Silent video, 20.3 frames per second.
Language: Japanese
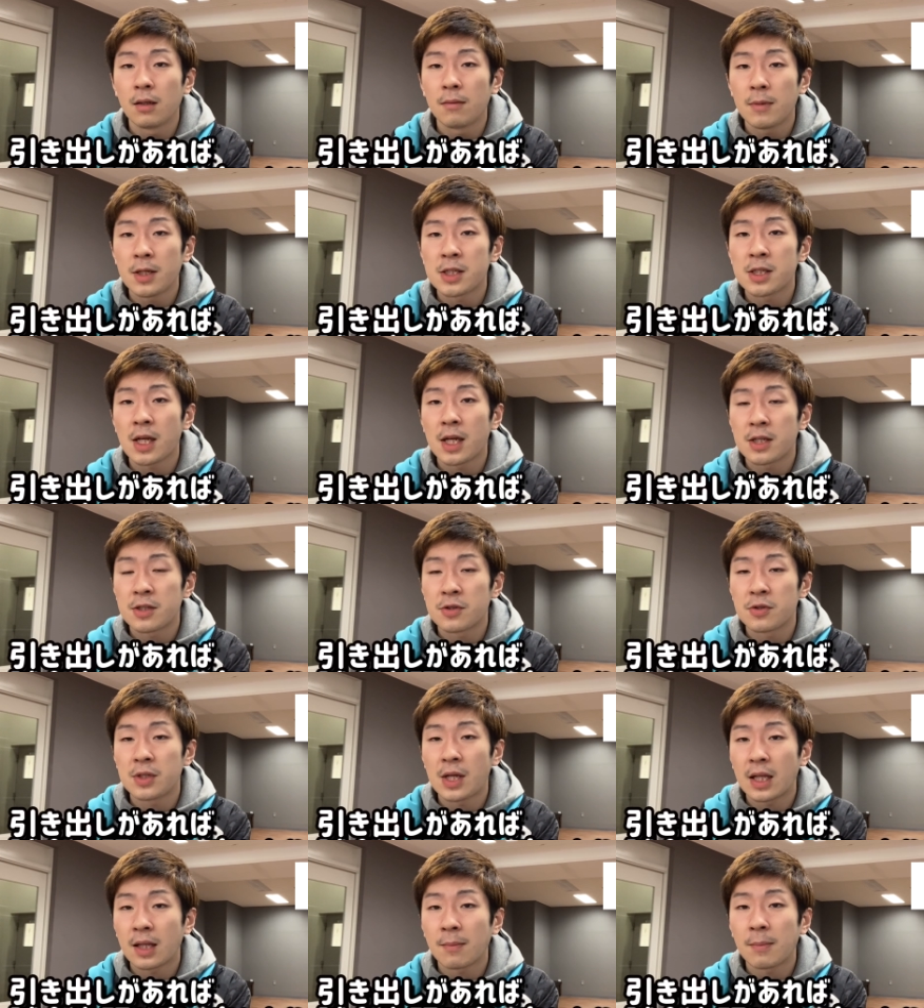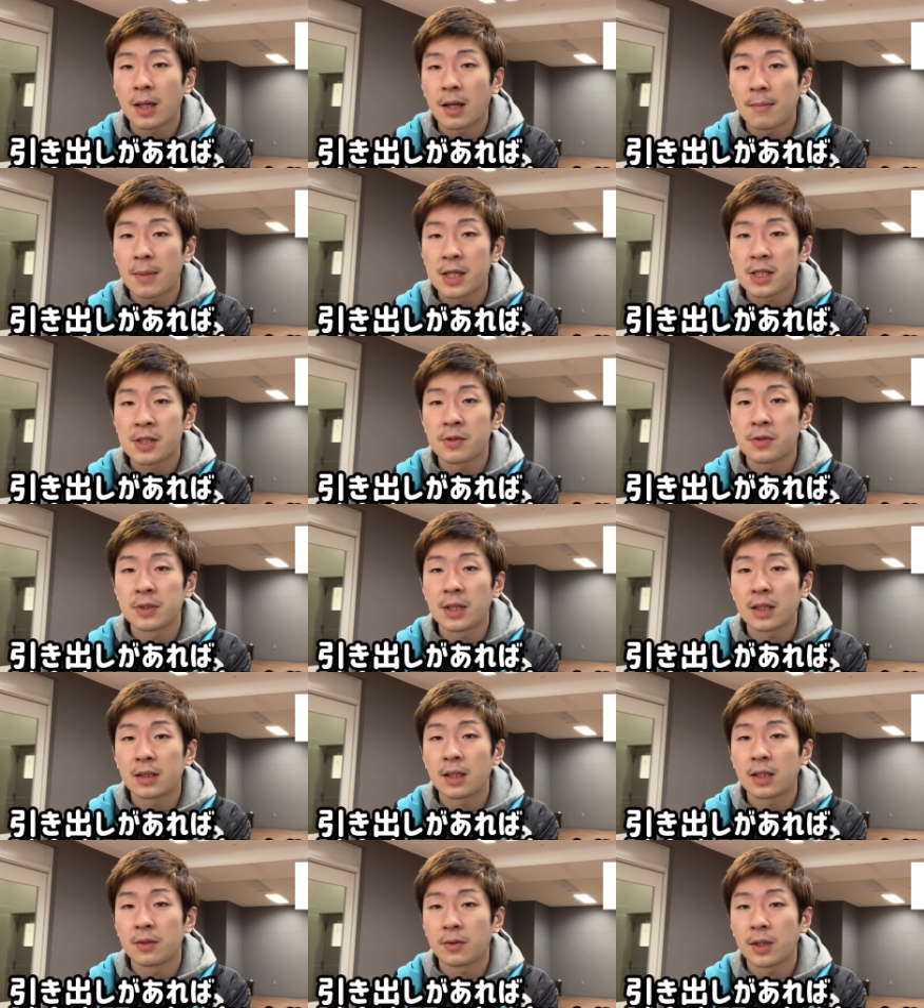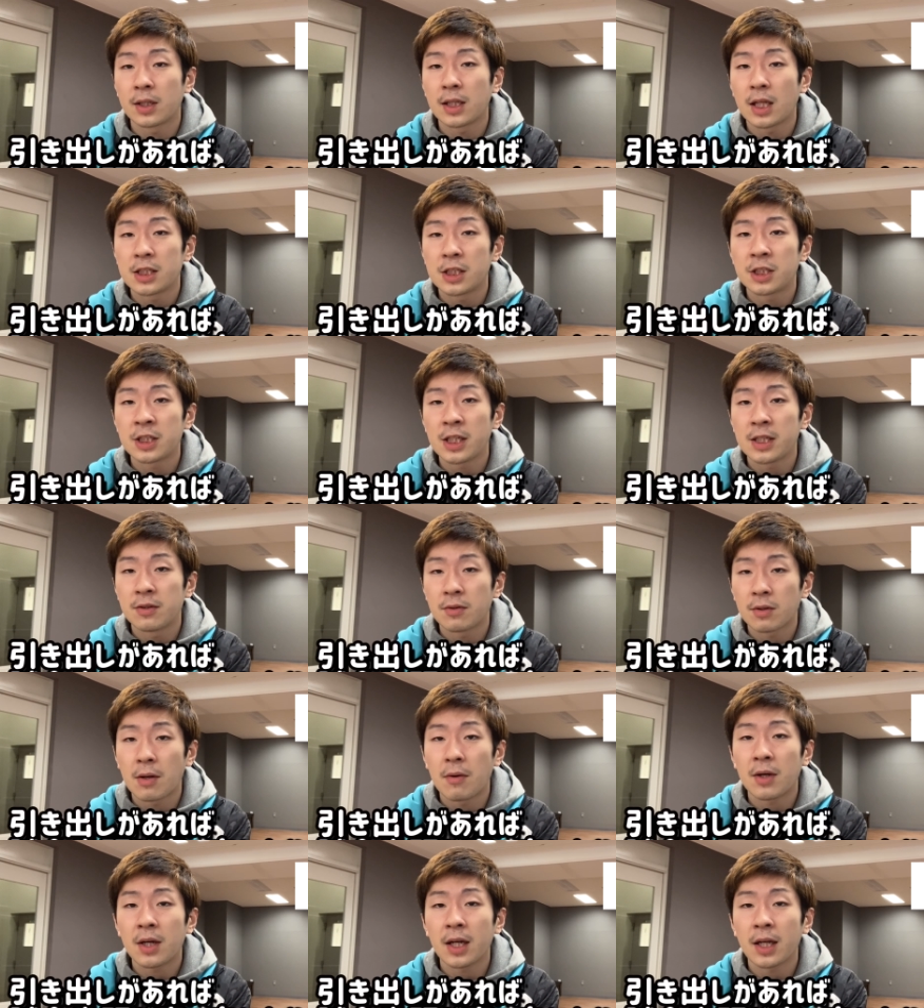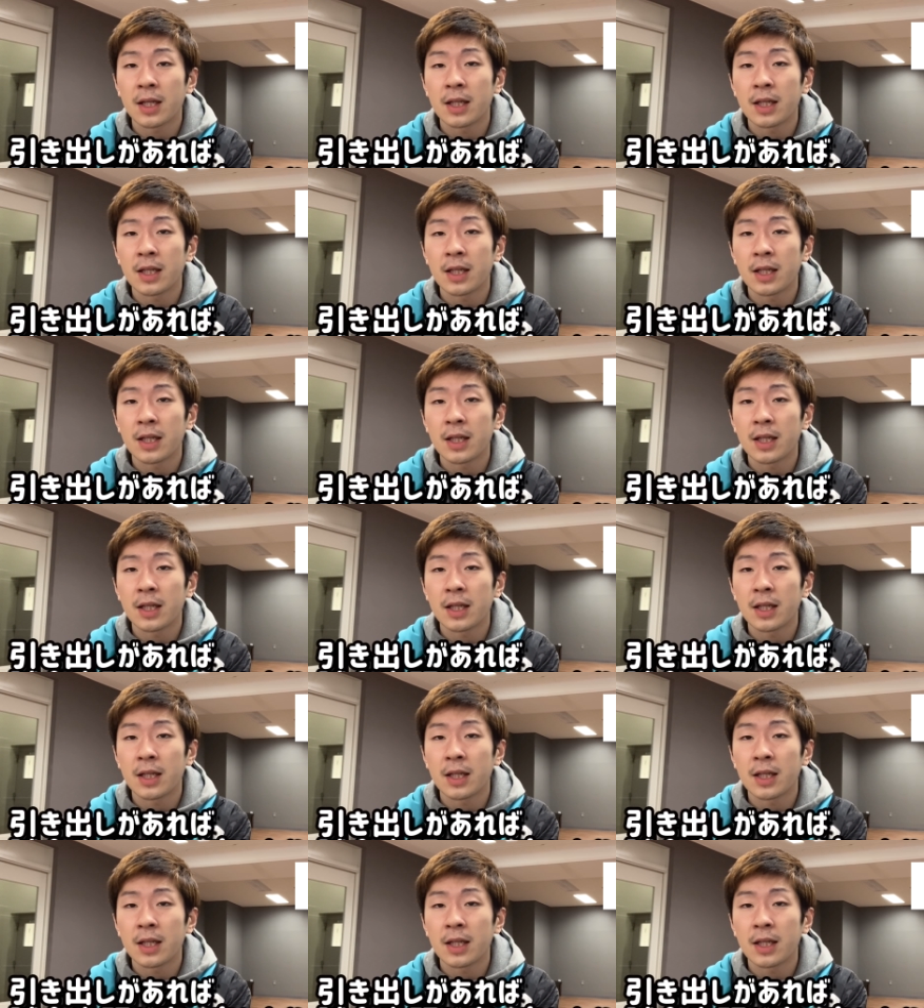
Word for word: あ、試合中に頭が真っ白になったりとか何していいのか分からへ